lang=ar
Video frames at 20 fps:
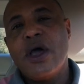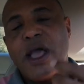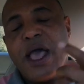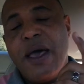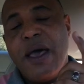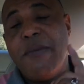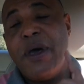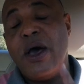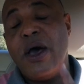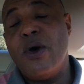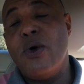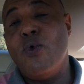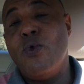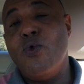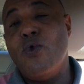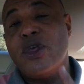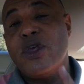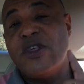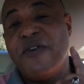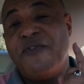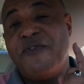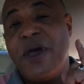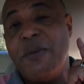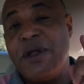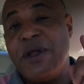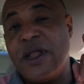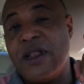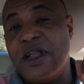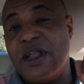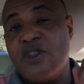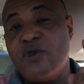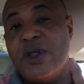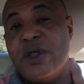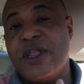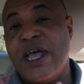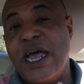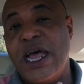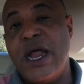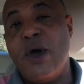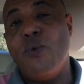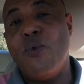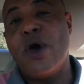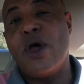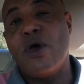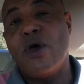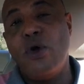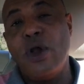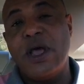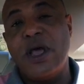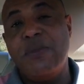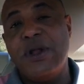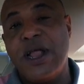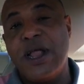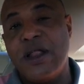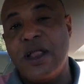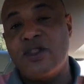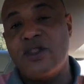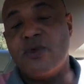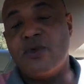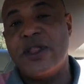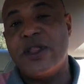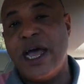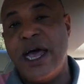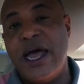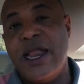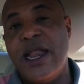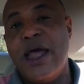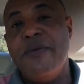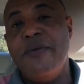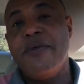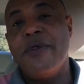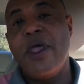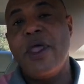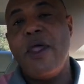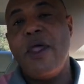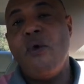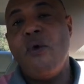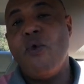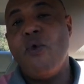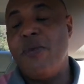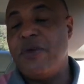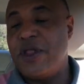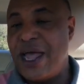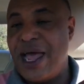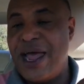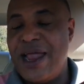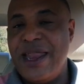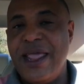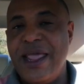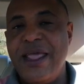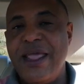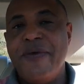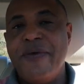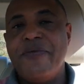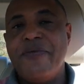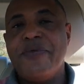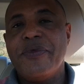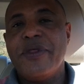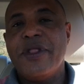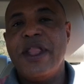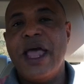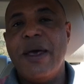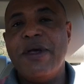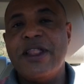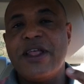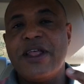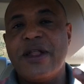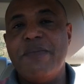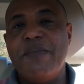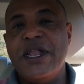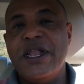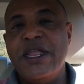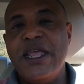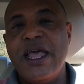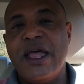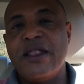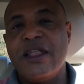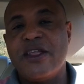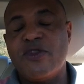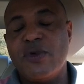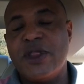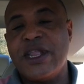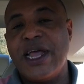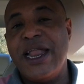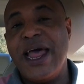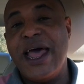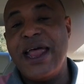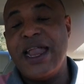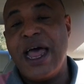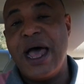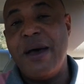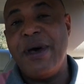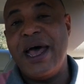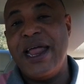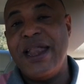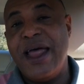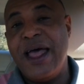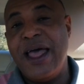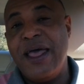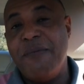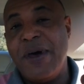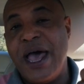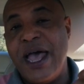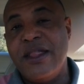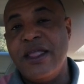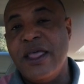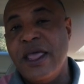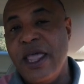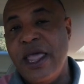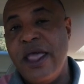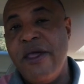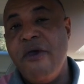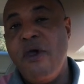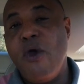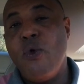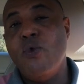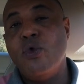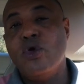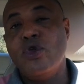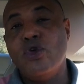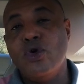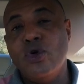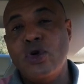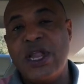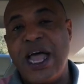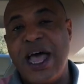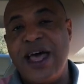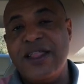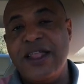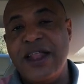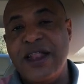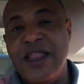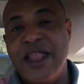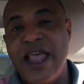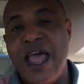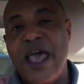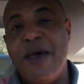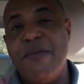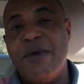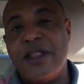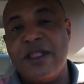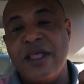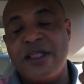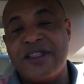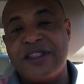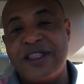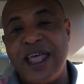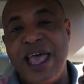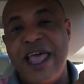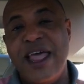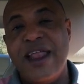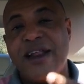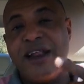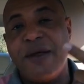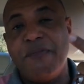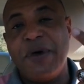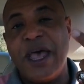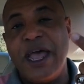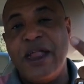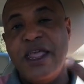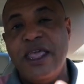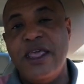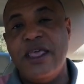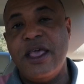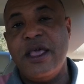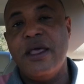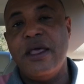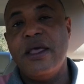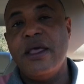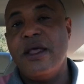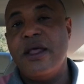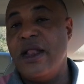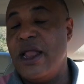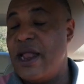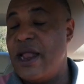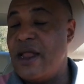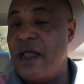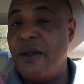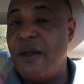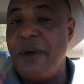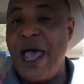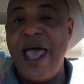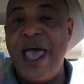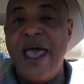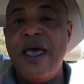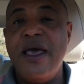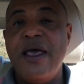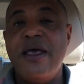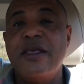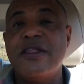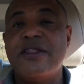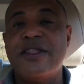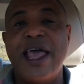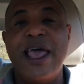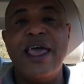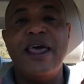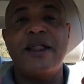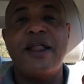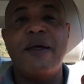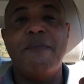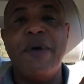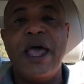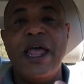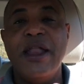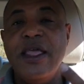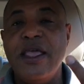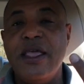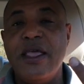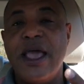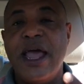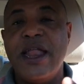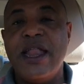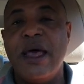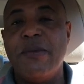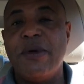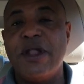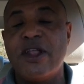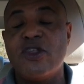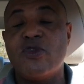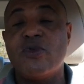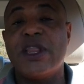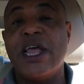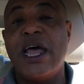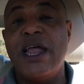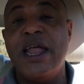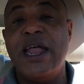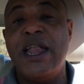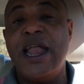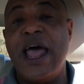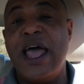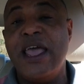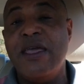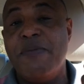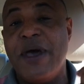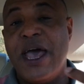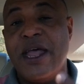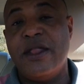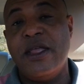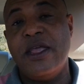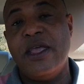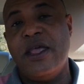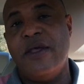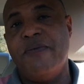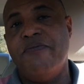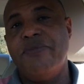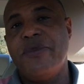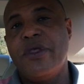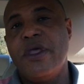كما هو شفاء من الله سبحانه وتعالى وخلق من الله سبحانه وتعالى وبالتالي نعمة ربانية الله سبحانه وتعالى أنعم على عباده وجود هذه النعمة السائل الربانية لأن المأه سائر رباني أنعم الله سبحانه وتعالى على عباده